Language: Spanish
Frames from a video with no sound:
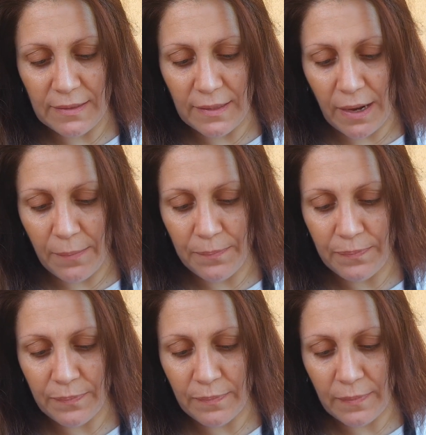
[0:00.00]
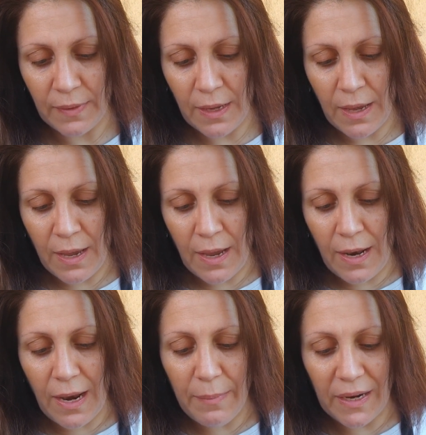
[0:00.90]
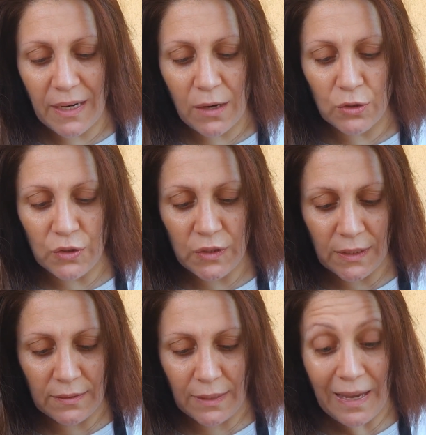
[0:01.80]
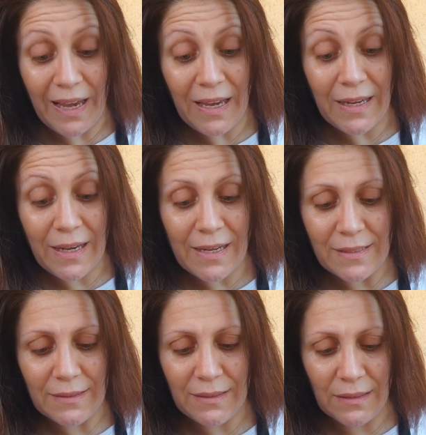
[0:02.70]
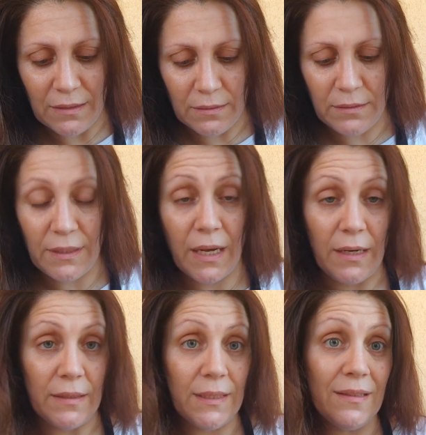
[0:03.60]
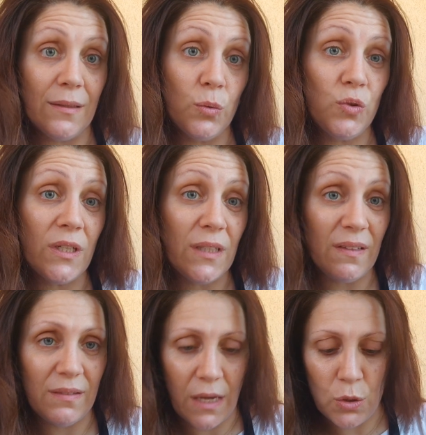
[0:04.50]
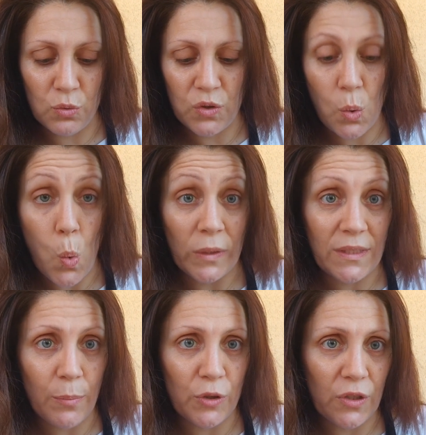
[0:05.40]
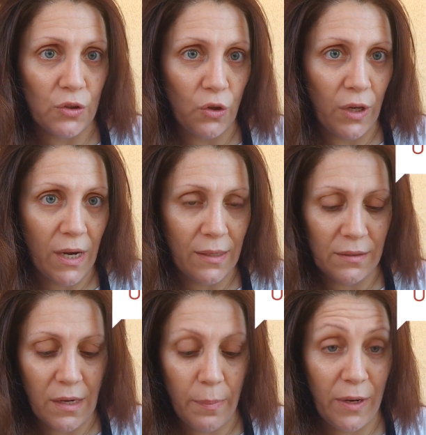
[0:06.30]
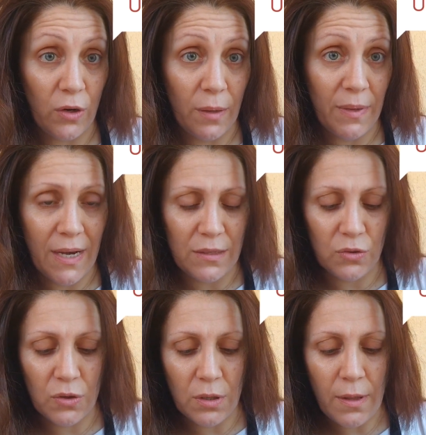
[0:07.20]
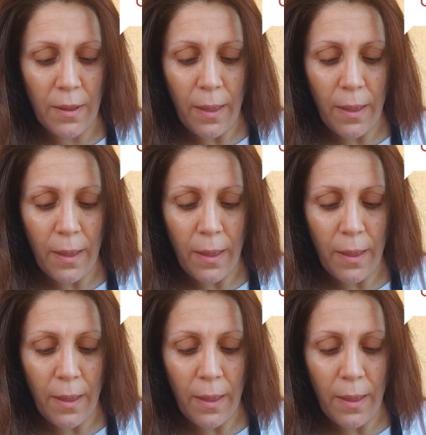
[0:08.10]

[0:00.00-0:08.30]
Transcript: que hacer. La mezcla consiste en que si tienes entre un 70 y un 50% de canas en el pelo, que es mi caso,